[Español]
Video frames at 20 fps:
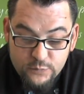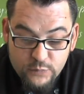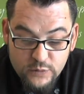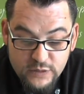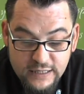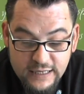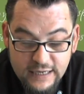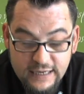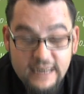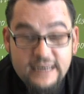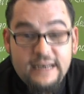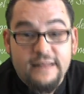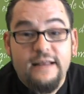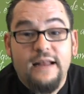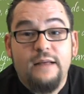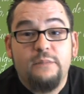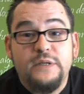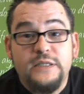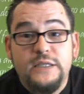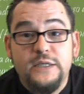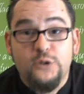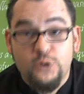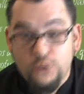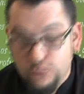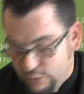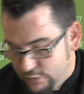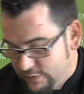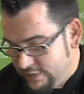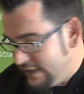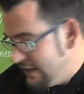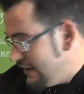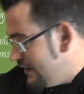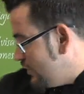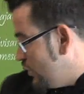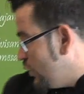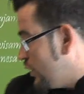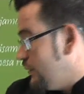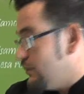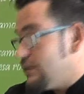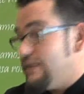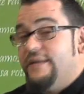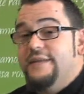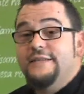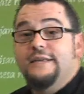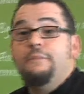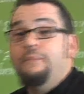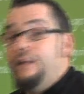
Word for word: después de darle las gracias a mis chicos, lo que vamos a hacer